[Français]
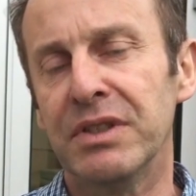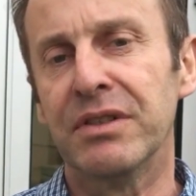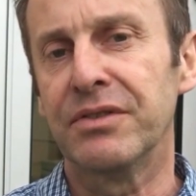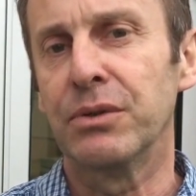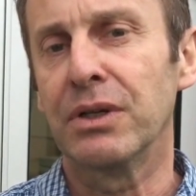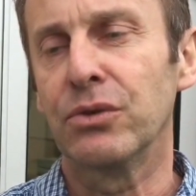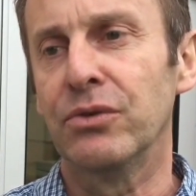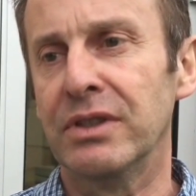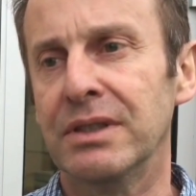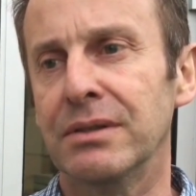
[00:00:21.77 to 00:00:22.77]
il va falloir
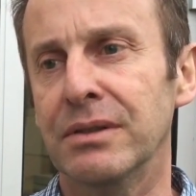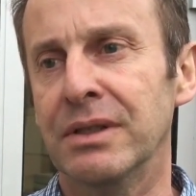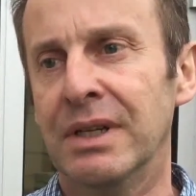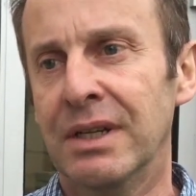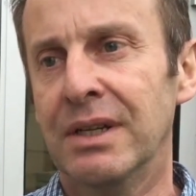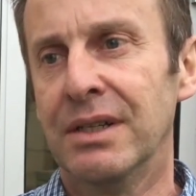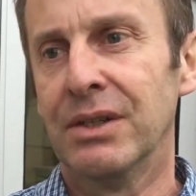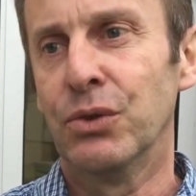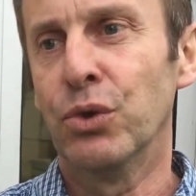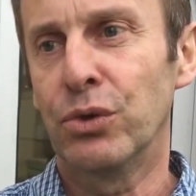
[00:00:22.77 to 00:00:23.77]
trouver
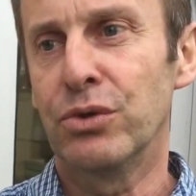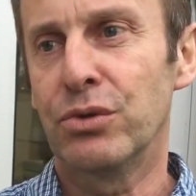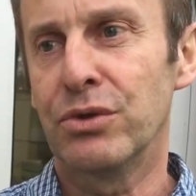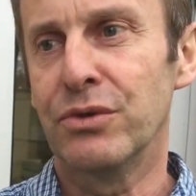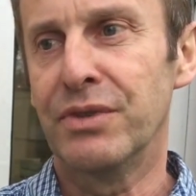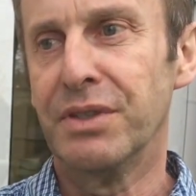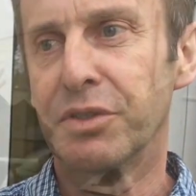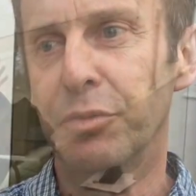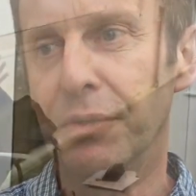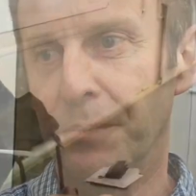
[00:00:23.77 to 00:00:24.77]
d'autres sources de financement.